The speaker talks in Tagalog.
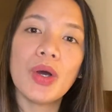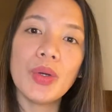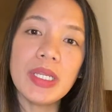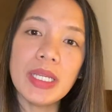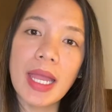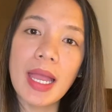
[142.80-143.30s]

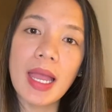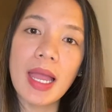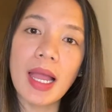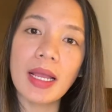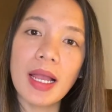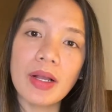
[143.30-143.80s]
Unya,
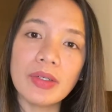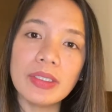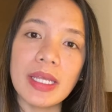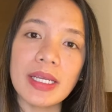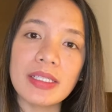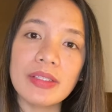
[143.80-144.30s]
ang akong
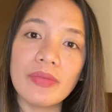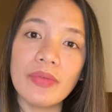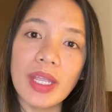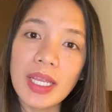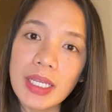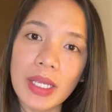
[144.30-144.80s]
next
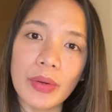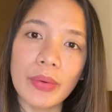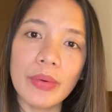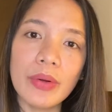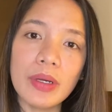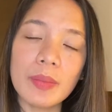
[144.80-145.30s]

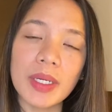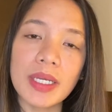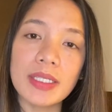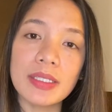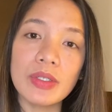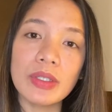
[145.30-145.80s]
video,
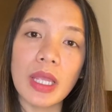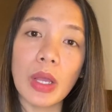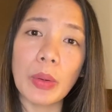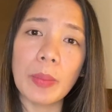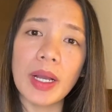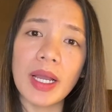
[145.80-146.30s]
maghisguta
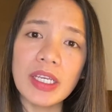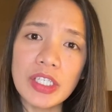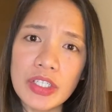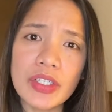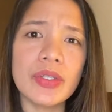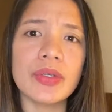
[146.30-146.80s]
og mga
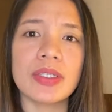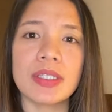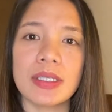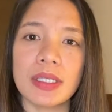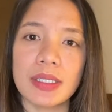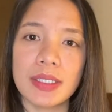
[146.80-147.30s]

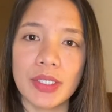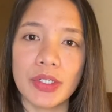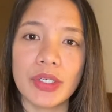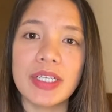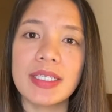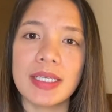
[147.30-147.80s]
issues sa
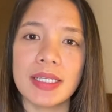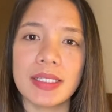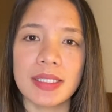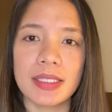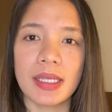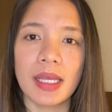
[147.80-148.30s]

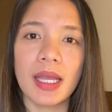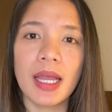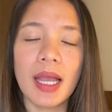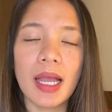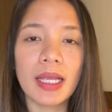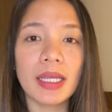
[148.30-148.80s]
nurses.
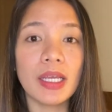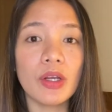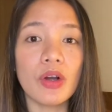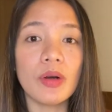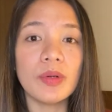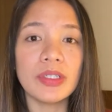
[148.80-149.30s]
Kanang
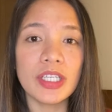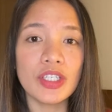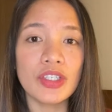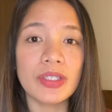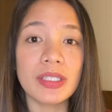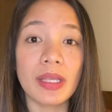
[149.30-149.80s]
common
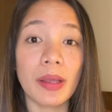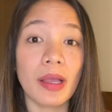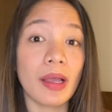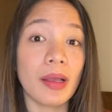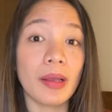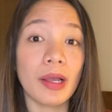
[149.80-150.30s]
issues
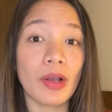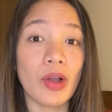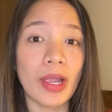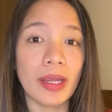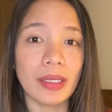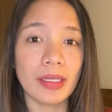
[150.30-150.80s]
sa
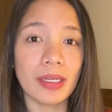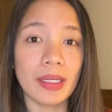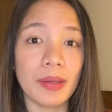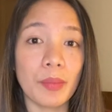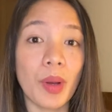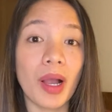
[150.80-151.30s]
kuan
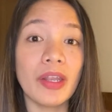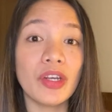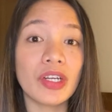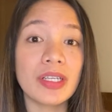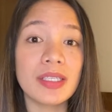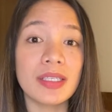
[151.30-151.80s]
mga
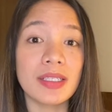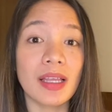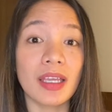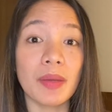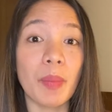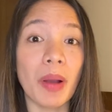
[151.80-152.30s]
nurses
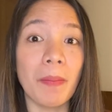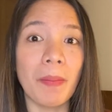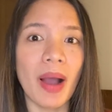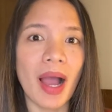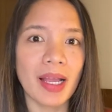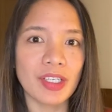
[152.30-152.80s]
nga gipang
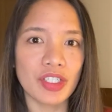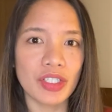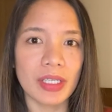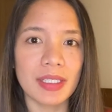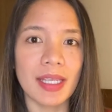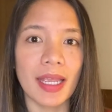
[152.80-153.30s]

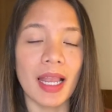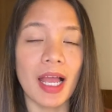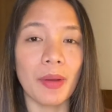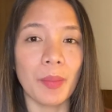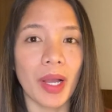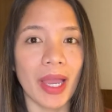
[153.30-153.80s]
bash sa
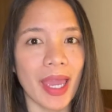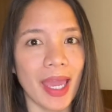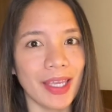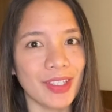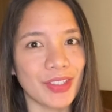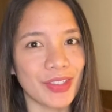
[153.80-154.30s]
ilang mga
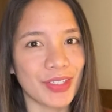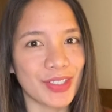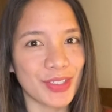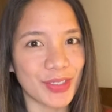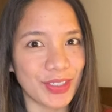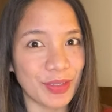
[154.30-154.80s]

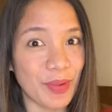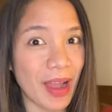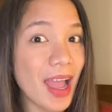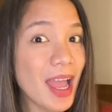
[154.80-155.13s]
haters. So, di ba?